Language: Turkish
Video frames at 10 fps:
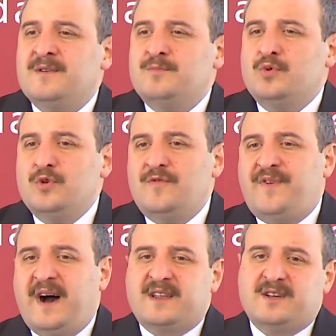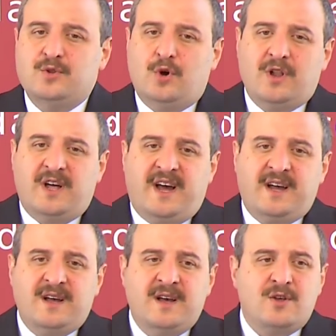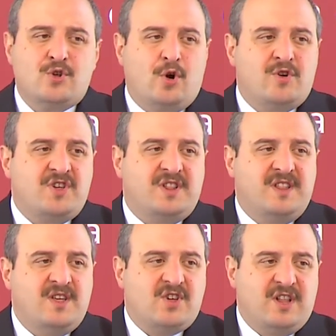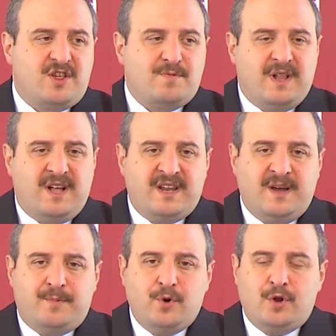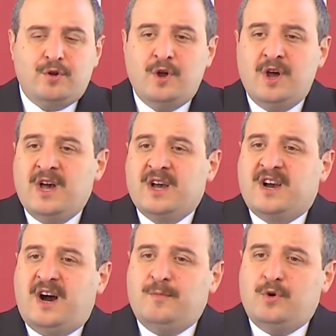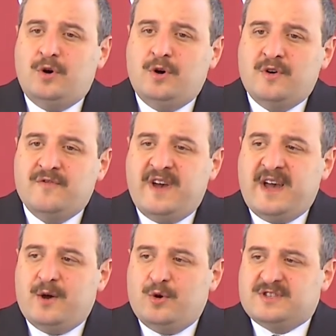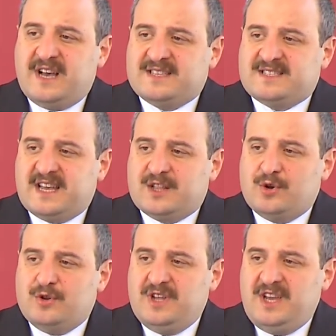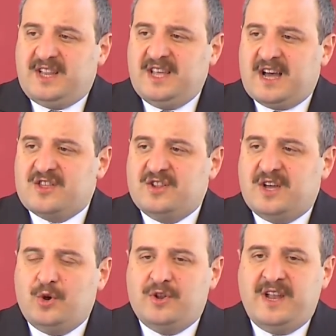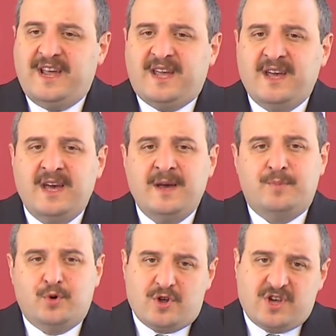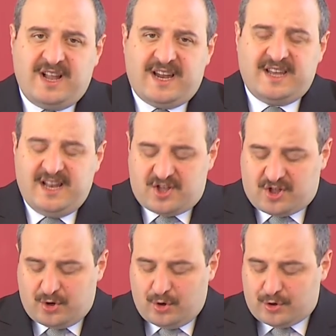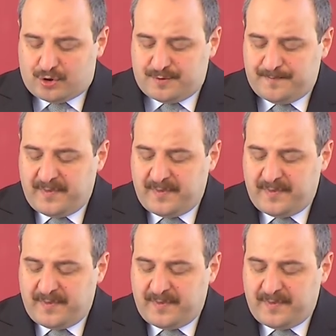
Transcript: bunun farkında olarak çok ciddi çalışmalar yapıyor. Kamu ve özel sektörün ihtiyacına yönelik projeler geliştiriyoruz.